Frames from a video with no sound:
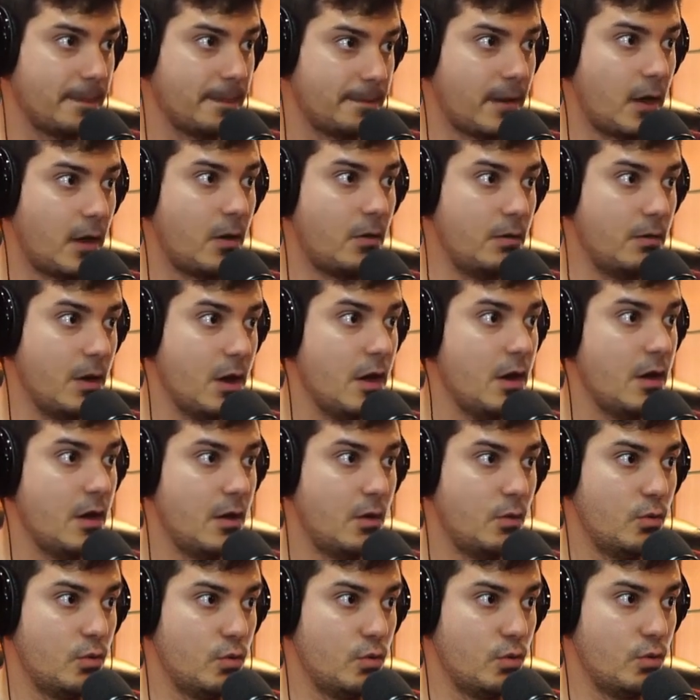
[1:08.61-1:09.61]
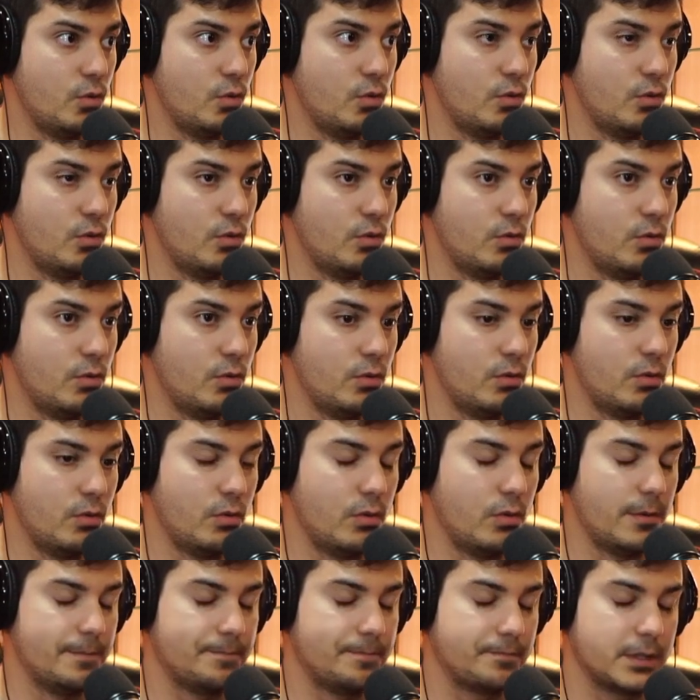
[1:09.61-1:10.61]
Então, o,
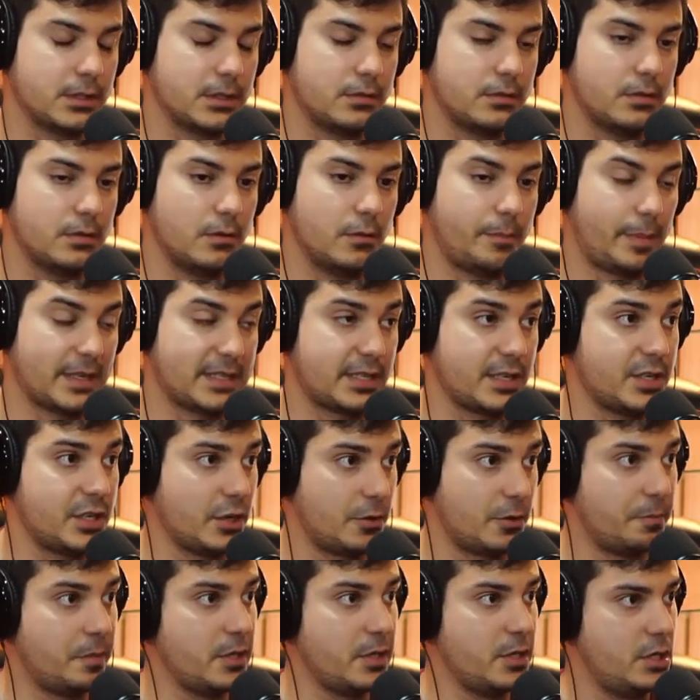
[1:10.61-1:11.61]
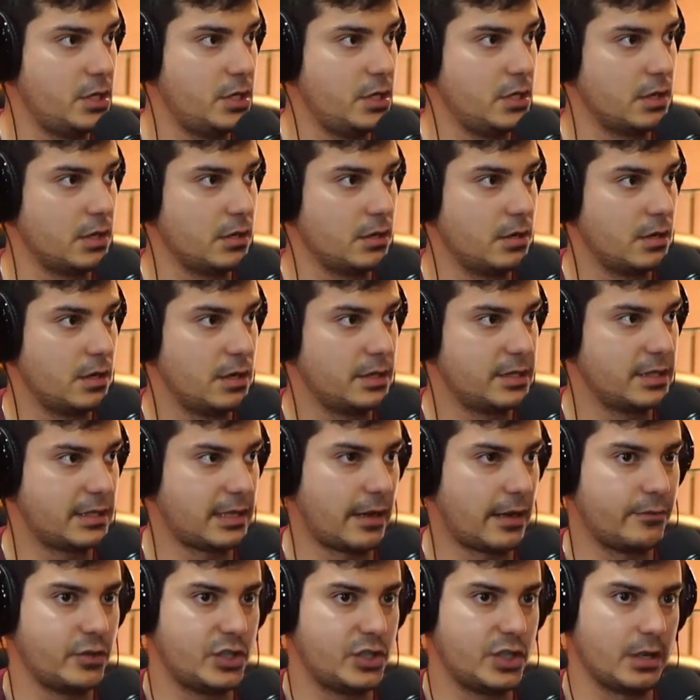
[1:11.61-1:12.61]
o, o passageiro pedia, se
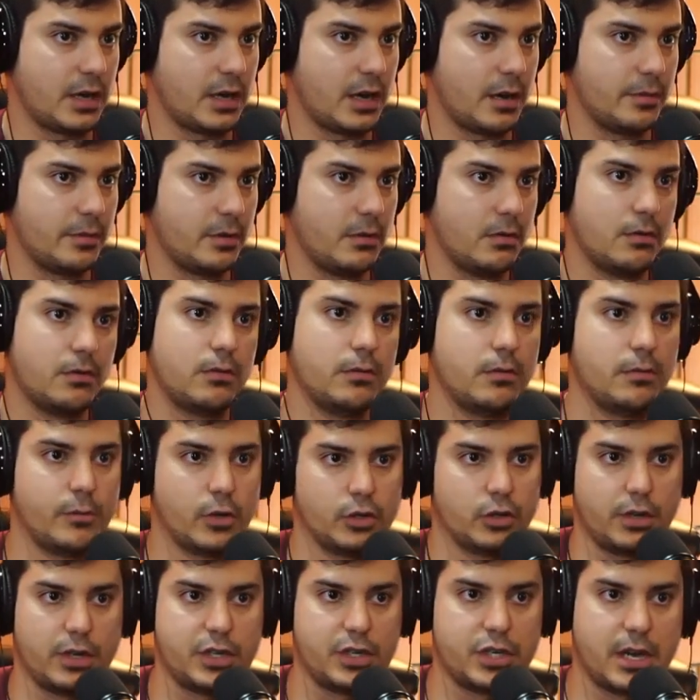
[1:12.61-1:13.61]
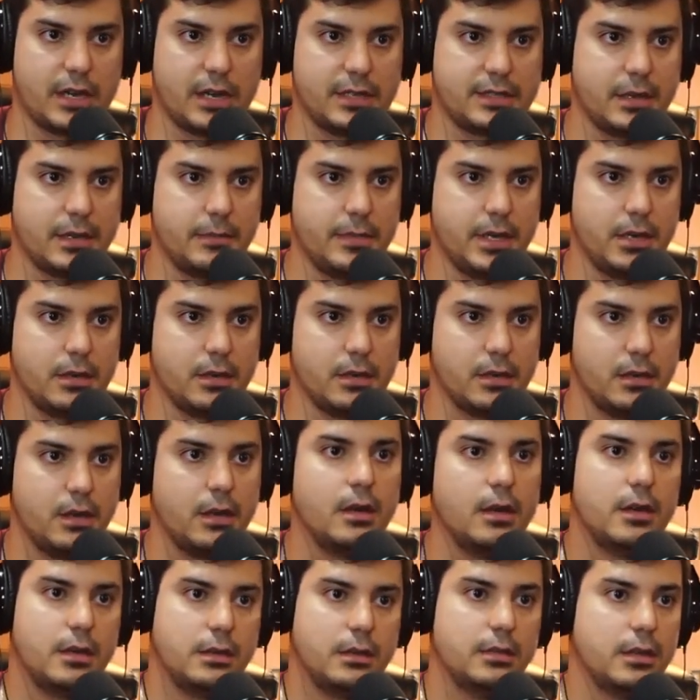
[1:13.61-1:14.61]
estava dinâmico, o motorista já recebia,
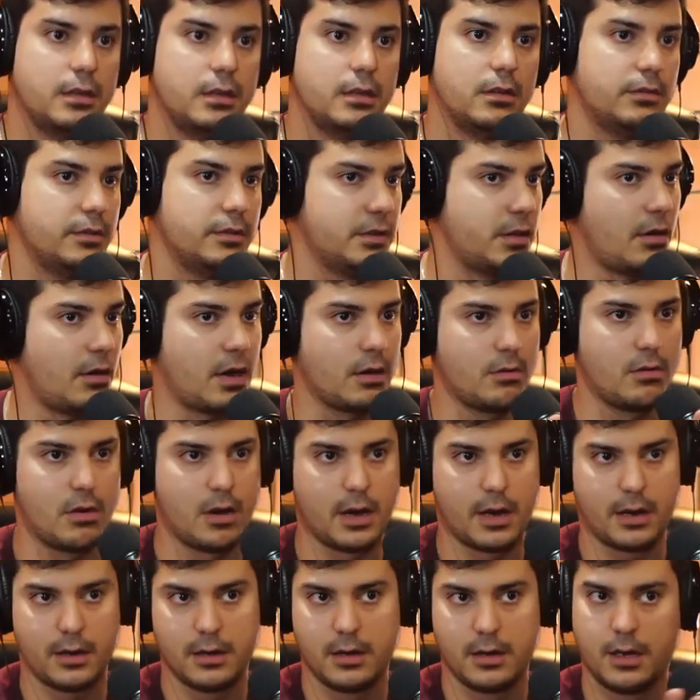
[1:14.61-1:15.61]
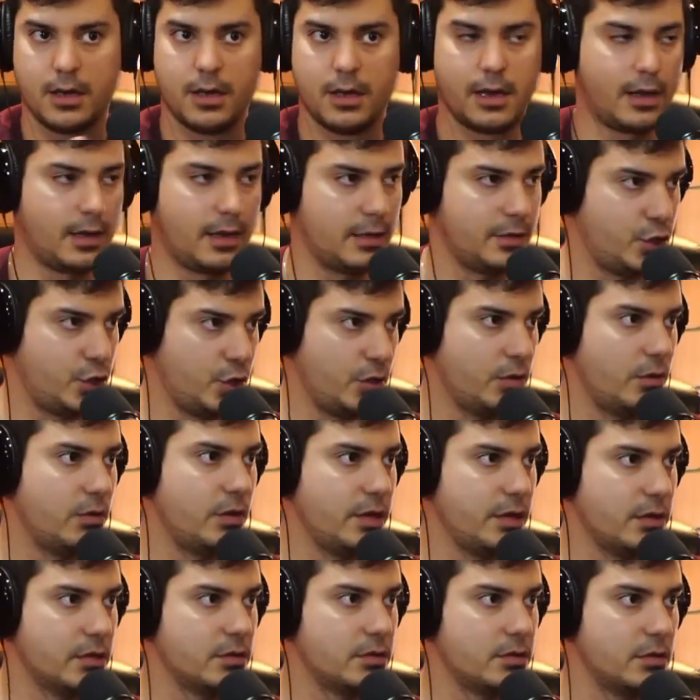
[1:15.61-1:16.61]
entendeu? Então agora ela
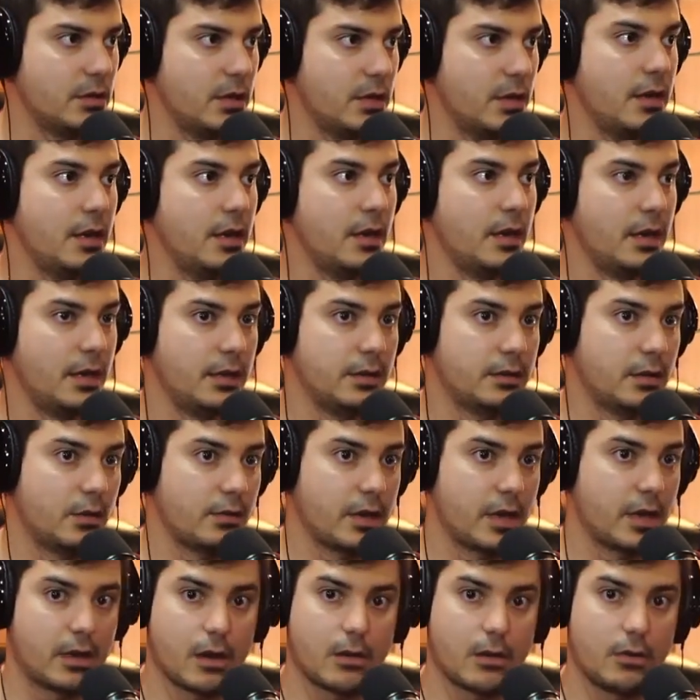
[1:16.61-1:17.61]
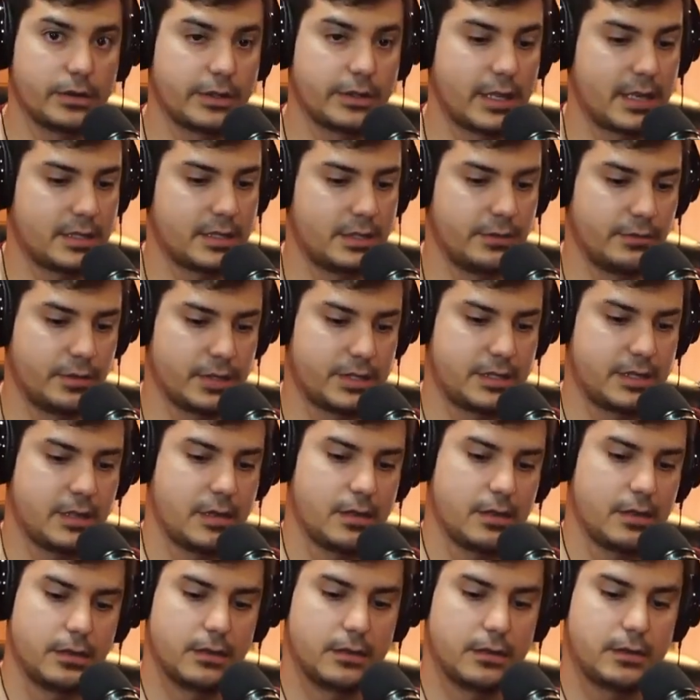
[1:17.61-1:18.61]
tirou isso. Ah. Então o que é que acontece? Se
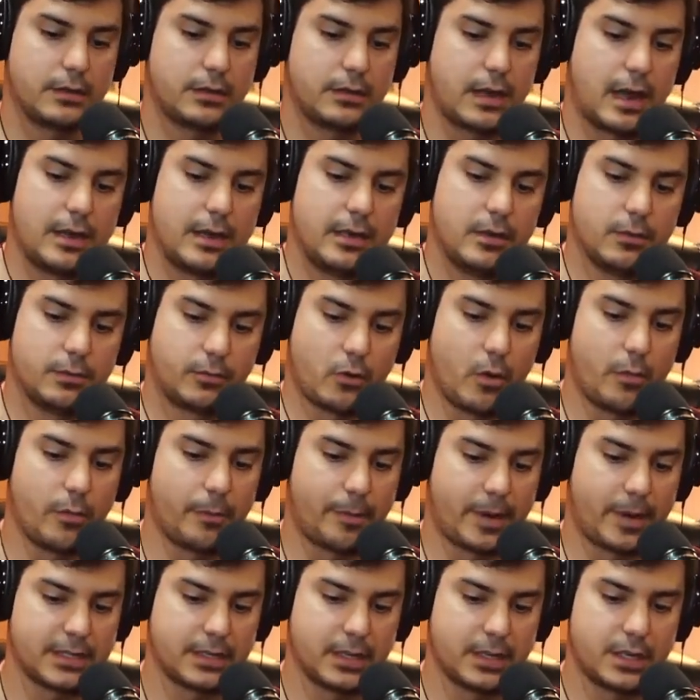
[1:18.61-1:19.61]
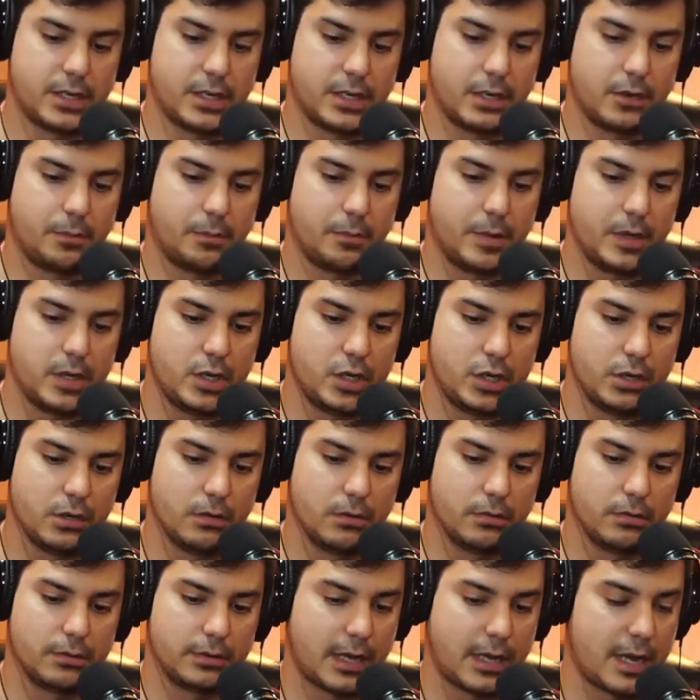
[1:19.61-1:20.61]
você tá ali como passageiro,
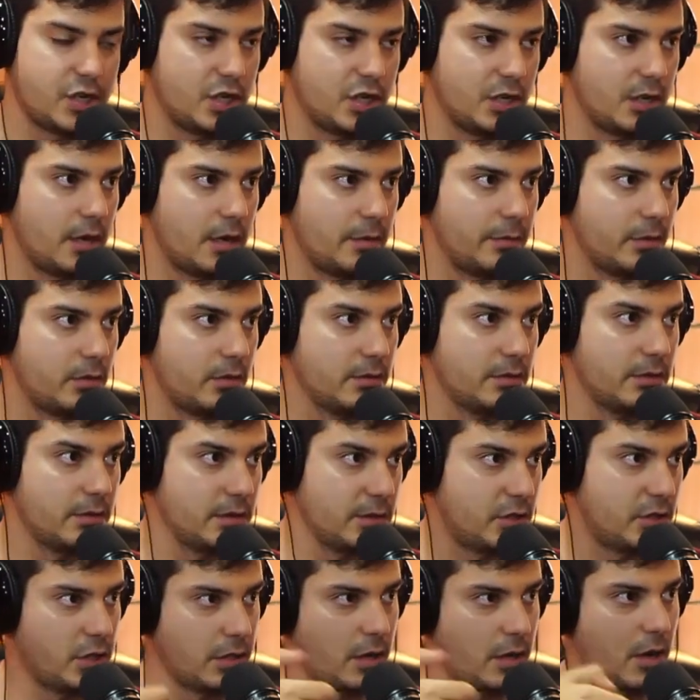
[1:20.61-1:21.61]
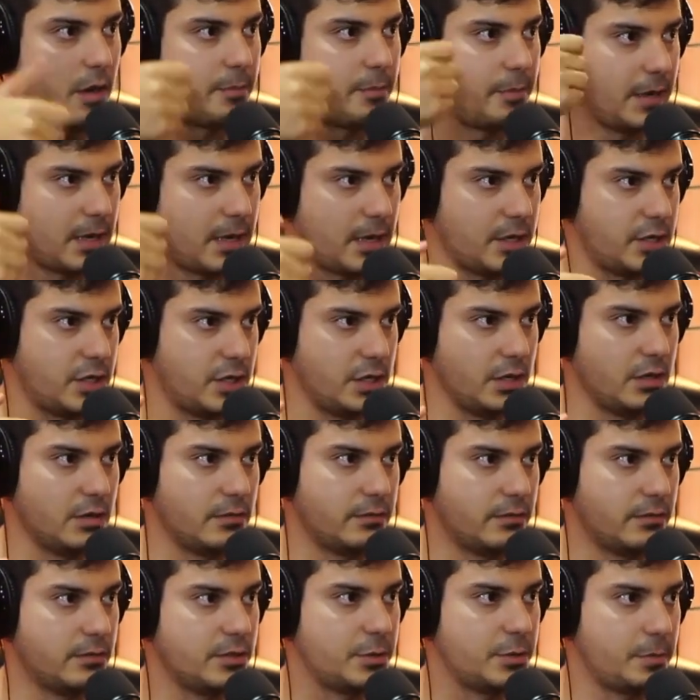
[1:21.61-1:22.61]
pediu, tá dinâmico, tirar o
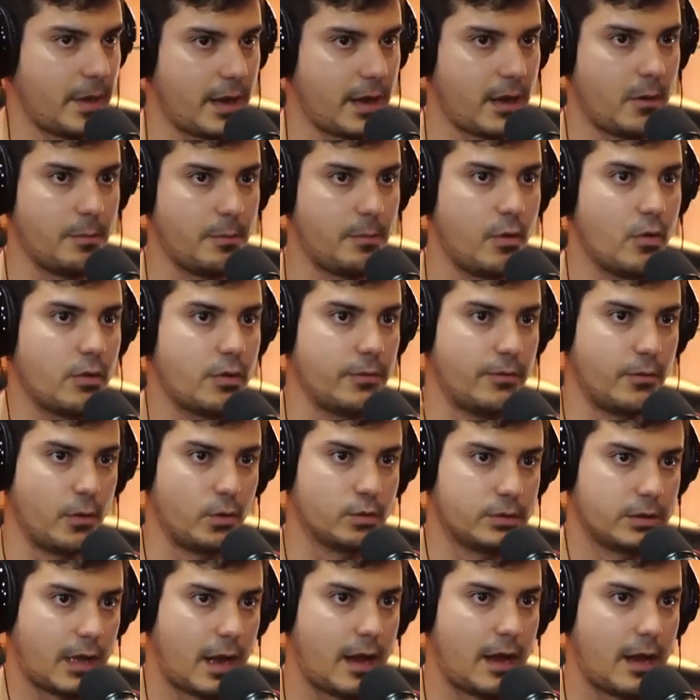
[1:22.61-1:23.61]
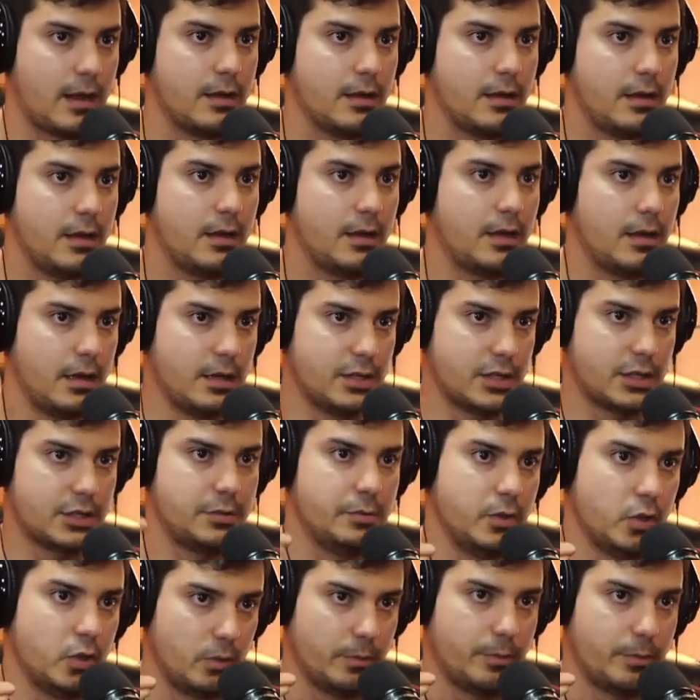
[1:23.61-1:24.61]
aplicativo, esperar um pouco e voltar, já
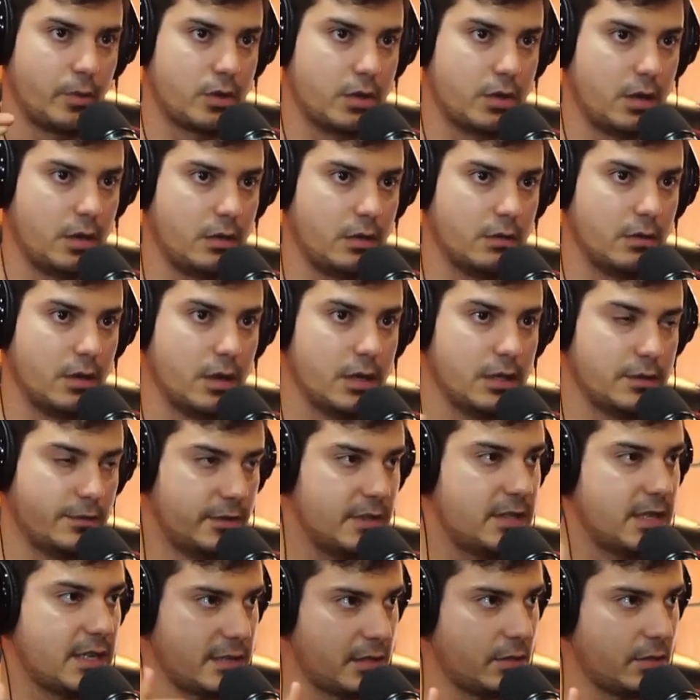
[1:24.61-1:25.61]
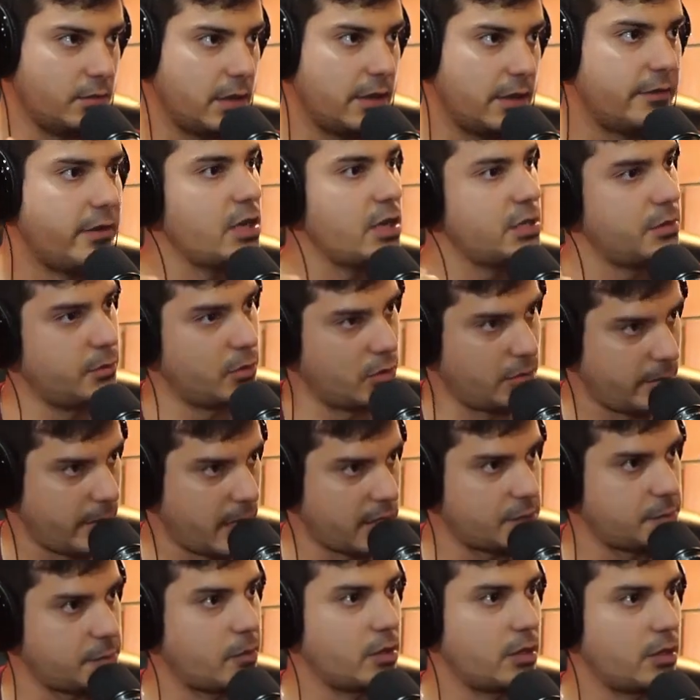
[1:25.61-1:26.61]
diminui um pouquinho. Se fizer a segunda vez, diminui
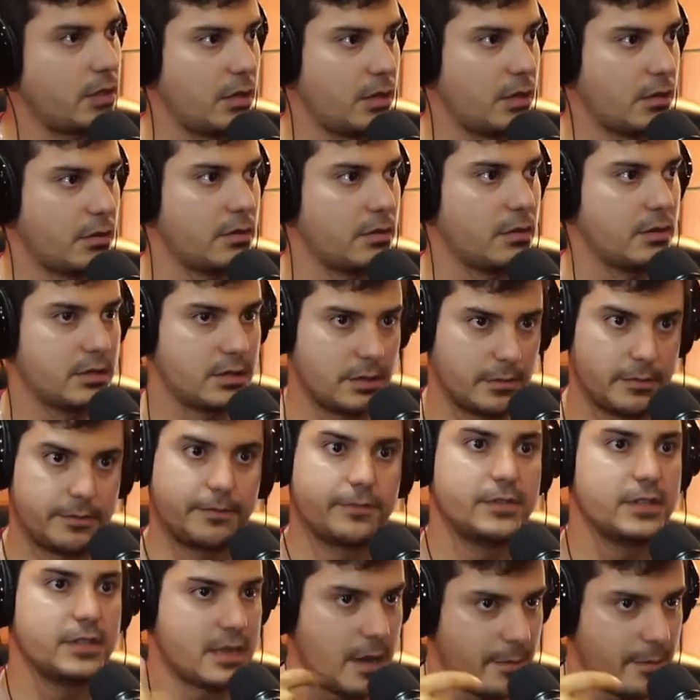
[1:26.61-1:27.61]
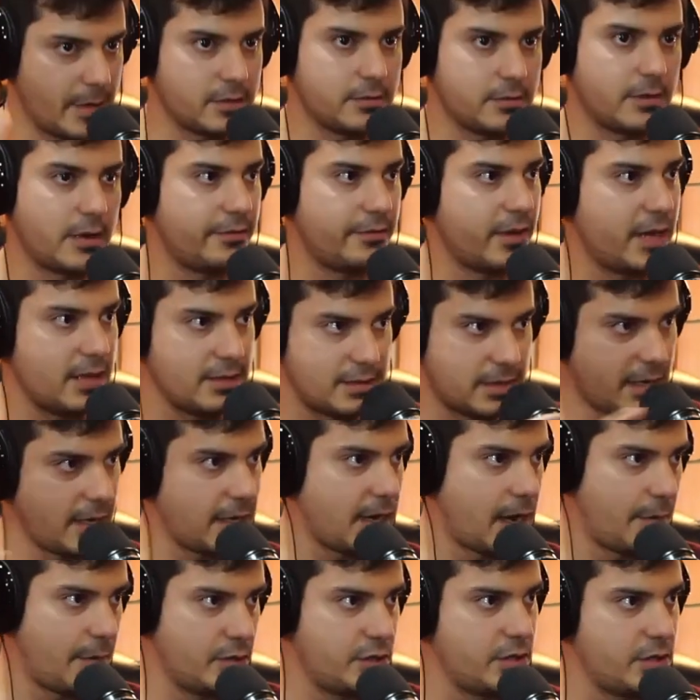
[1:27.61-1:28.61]
mais um pouquinho. Se fizer mais uma vez, aí
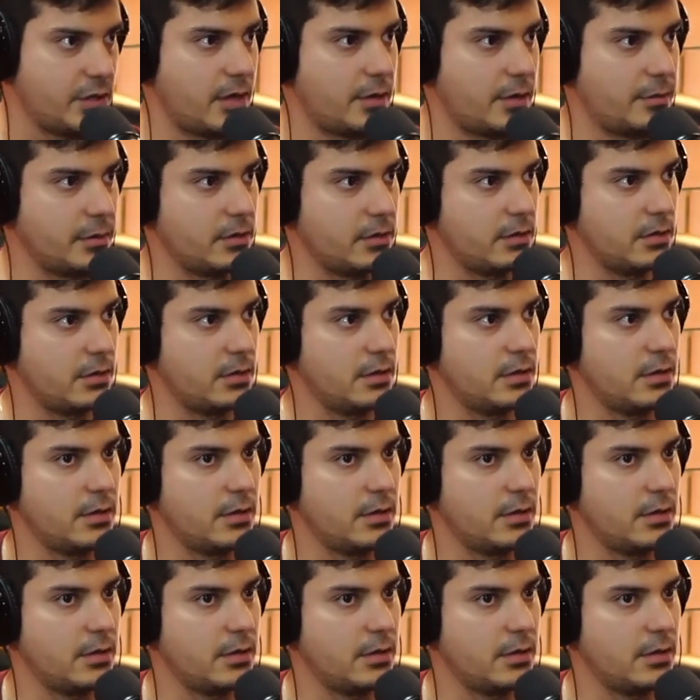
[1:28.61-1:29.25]
acaba o dinâmico.